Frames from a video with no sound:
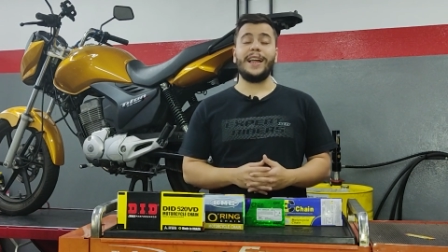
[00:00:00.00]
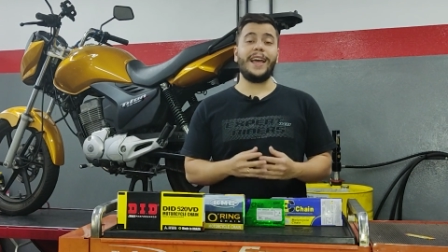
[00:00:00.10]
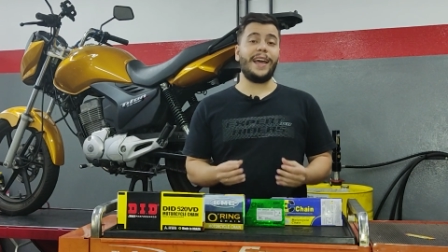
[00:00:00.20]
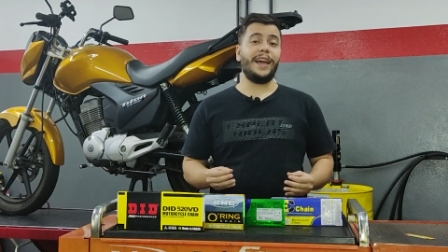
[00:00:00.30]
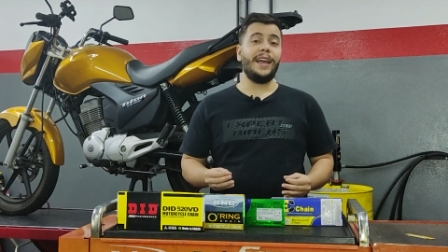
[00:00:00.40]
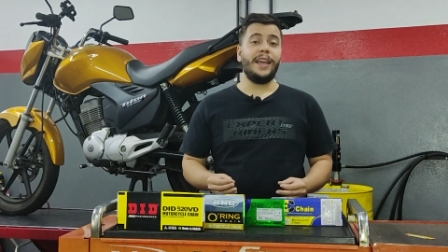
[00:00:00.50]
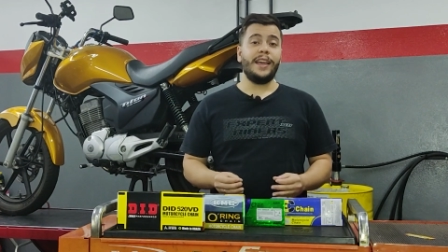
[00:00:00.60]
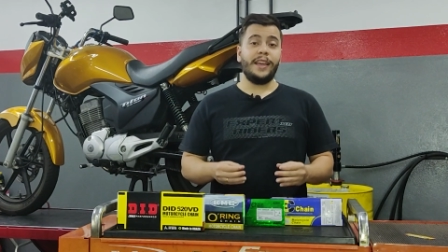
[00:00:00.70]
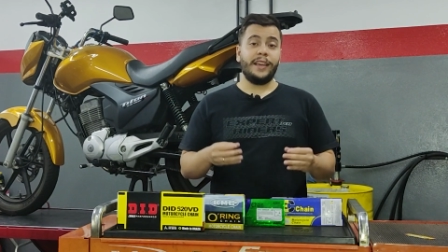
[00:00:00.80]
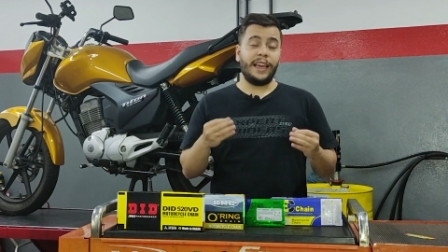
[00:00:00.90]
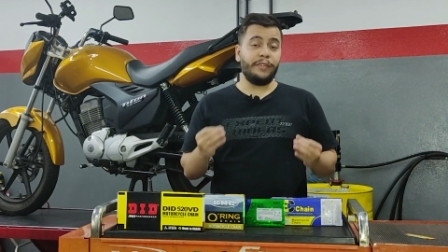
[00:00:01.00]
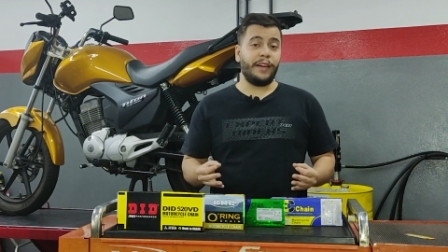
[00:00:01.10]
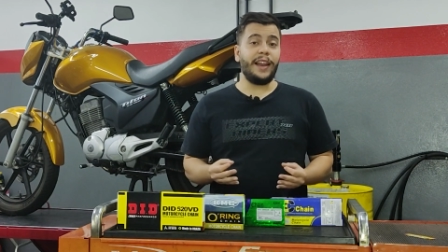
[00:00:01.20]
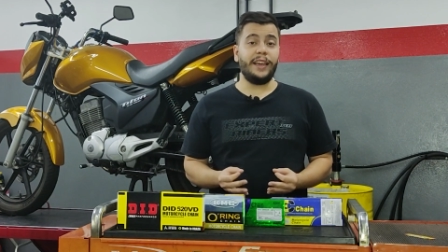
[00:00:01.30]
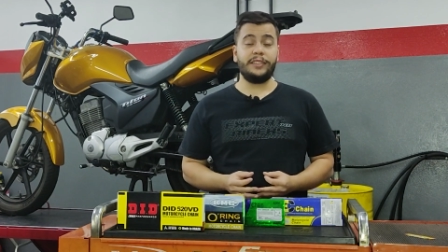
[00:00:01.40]
Galera, quem
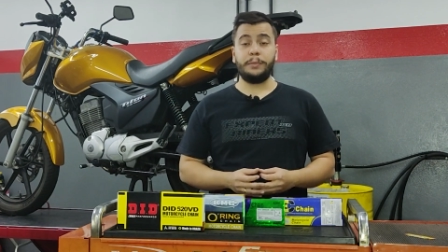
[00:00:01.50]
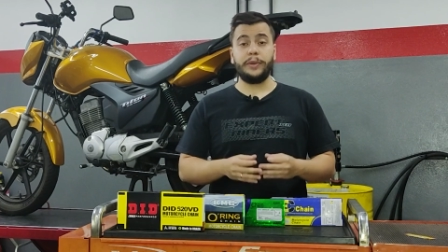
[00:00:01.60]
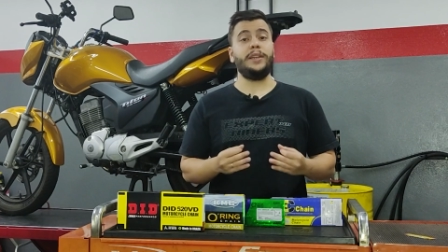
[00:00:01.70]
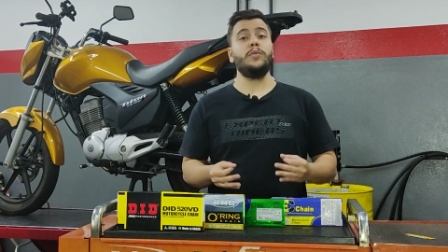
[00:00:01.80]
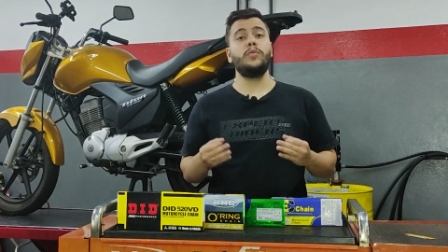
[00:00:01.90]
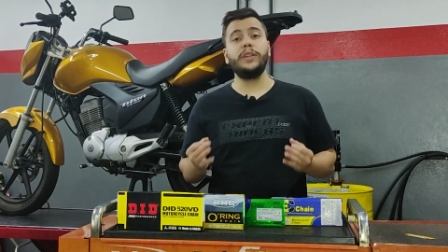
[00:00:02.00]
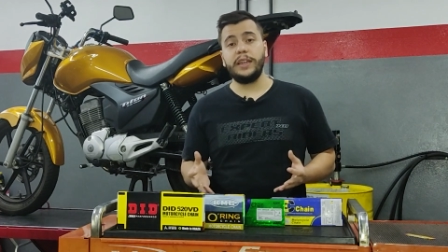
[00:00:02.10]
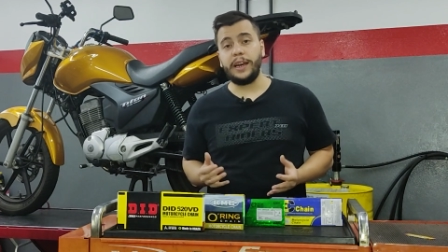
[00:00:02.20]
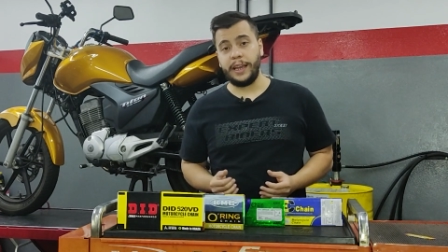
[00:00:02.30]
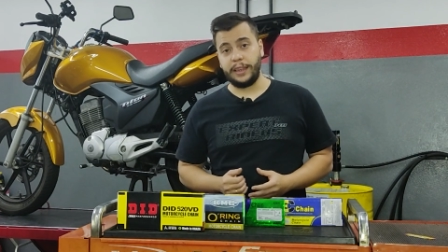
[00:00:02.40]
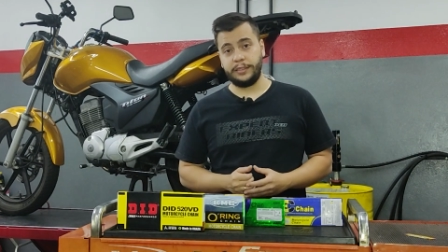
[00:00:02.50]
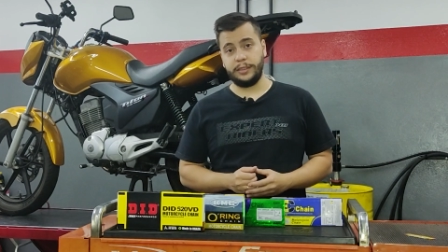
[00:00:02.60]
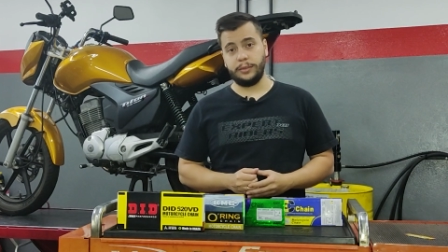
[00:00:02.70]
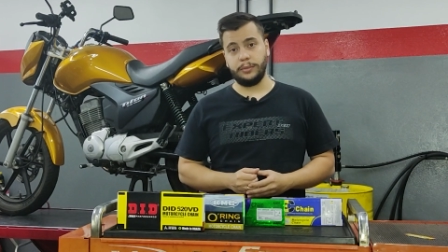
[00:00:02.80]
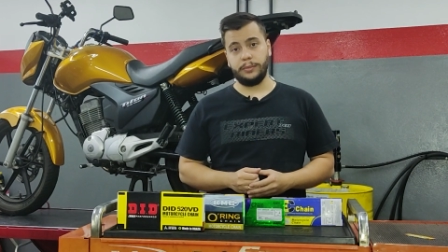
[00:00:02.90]
fala isso é porque não cuida da
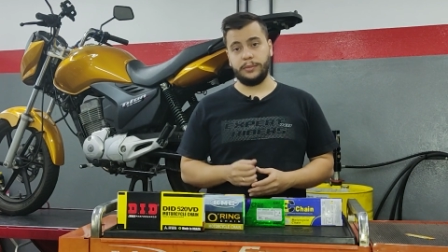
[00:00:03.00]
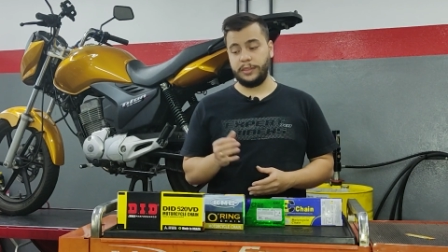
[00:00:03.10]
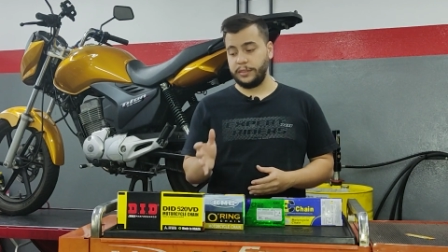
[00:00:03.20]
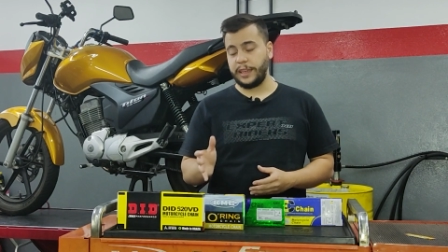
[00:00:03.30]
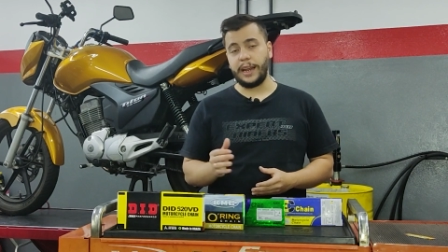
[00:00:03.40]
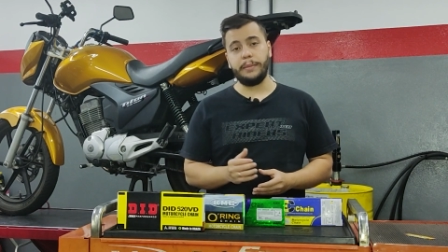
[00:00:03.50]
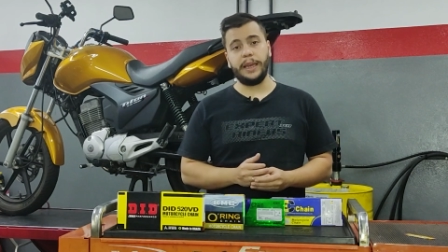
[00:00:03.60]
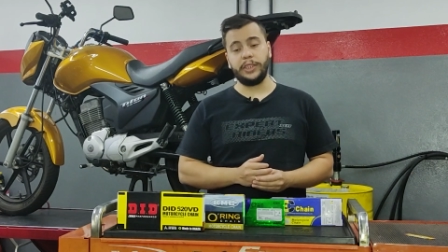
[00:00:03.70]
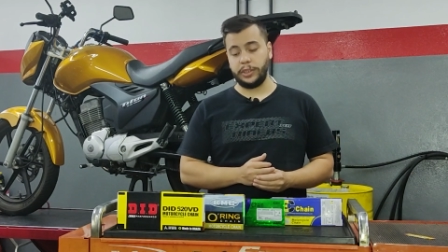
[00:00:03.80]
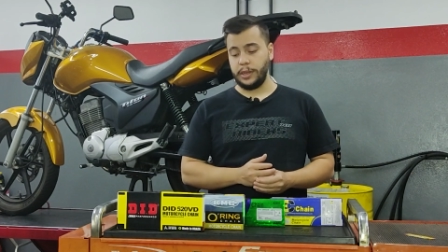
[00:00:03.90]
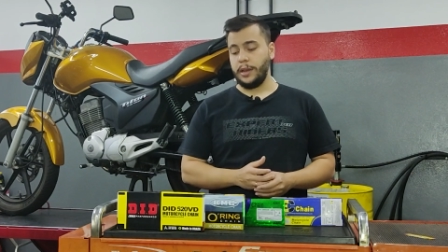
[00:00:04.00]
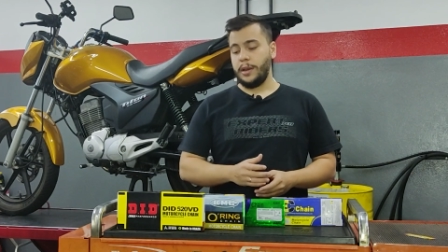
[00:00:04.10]
relação, sinceramente.